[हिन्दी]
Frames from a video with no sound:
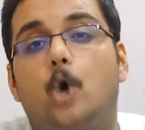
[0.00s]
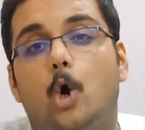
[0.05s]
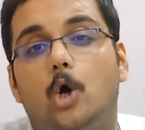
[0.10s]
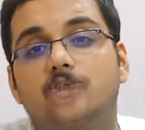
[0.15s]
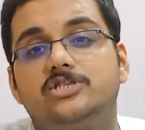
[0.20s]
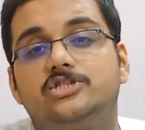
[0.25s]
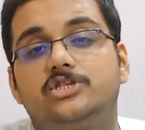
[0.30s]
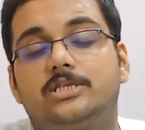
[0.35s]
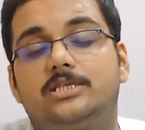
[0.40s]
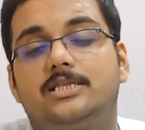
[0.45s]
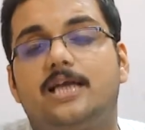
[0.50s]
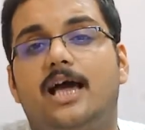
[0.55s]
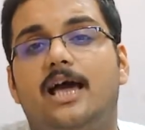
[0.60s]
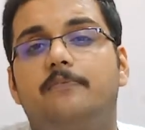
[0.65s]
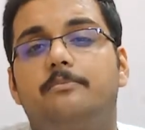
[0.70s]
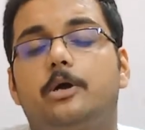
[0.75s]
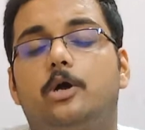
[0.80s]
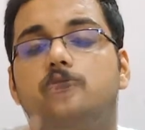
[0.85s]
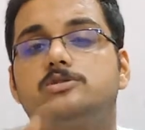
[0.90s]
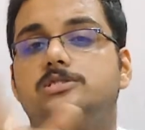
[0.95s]
हैं कौन
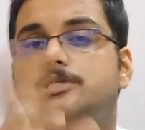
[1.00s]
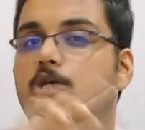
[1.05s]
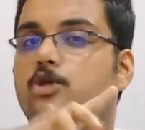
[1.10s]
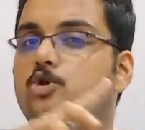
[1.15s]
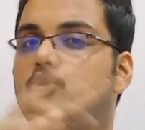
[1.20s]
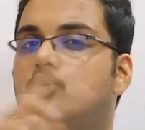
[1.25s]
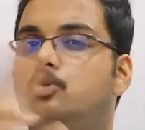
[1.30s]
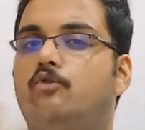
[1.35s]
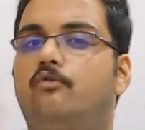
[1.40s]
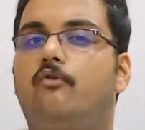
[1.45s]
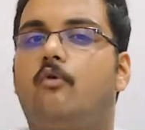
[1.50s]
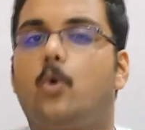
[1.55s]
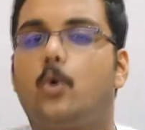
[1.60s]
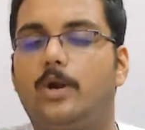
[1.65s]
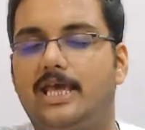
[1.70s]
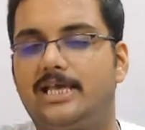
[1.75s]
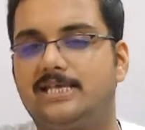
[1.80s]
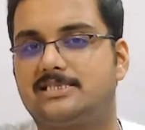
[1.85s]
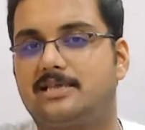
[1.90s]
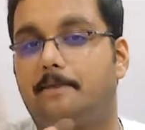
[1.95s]
जीतता है बिकॉज ये जो दो
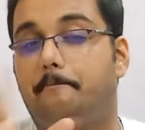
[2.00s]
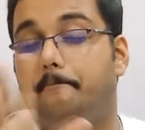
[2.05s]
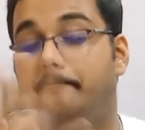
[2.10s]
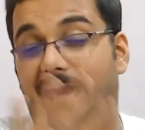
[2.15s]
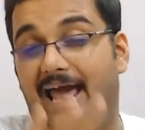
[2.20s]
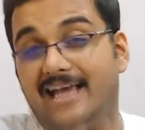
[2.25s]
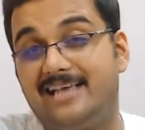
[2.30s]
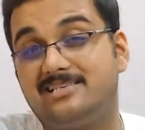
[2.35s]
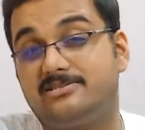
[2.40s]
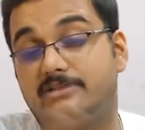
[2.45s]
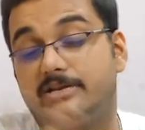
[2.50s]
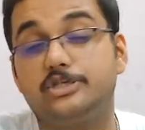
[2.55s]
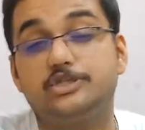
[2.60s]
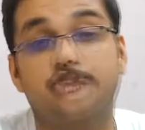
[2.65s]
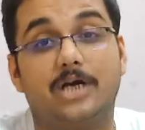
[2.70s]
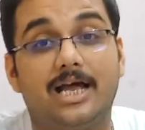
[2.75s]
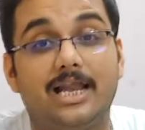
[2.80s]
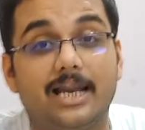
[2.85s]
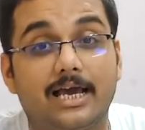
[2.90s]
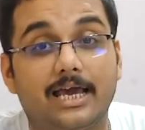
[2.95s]
फोन है इसका प्राइस
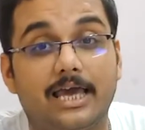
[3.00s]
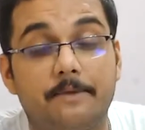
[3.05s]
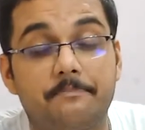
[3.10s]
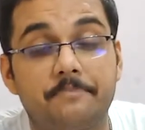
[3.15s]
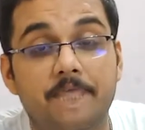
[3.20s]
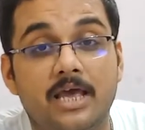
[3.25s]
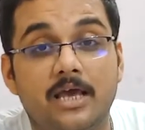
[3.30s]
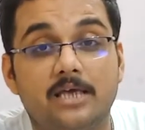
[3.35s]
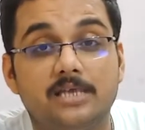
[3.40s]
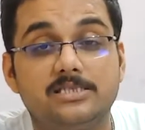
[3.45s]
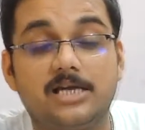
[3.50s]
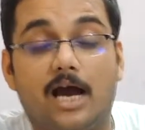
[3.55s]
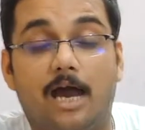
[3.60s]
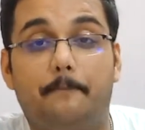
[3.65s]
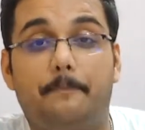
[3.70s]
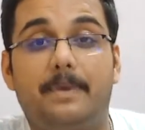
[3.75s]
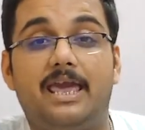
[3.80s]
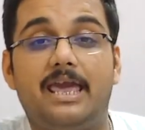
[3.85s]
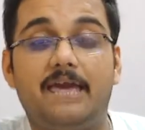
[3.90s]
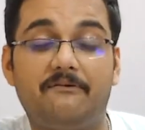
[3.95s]
रेंज अलग है
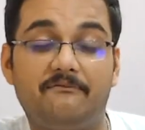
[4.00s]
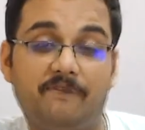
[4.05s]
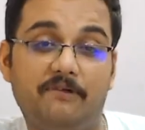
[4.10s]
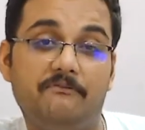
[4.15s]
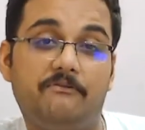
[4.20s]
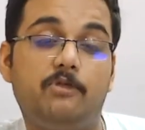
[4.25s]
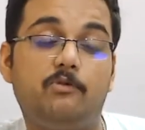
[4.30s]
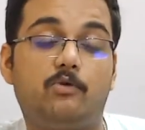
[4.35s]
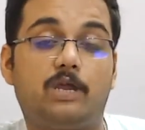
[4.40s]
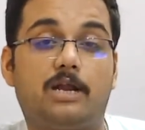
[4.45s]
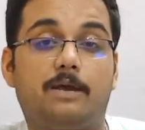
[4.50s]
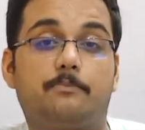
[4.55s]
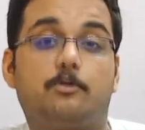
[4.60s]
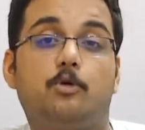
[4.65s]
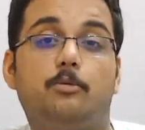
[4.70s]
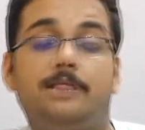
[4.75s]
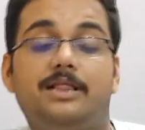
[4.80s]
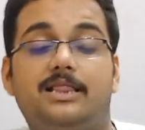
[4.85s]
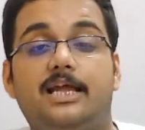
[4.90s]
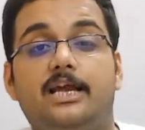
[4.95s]
जहाँ पे एम
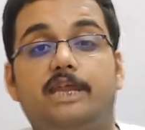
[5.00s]
आपको